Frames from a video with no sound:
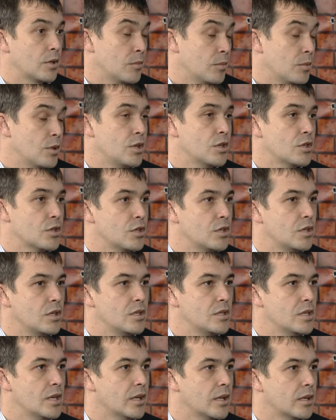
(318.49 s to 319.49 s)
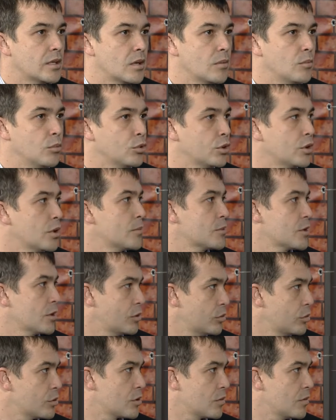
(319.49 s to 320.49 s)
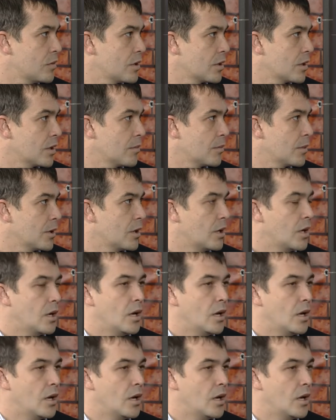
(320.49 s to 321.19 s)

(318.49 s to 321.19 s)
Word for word: и мы еженедельно работаем с родственниками.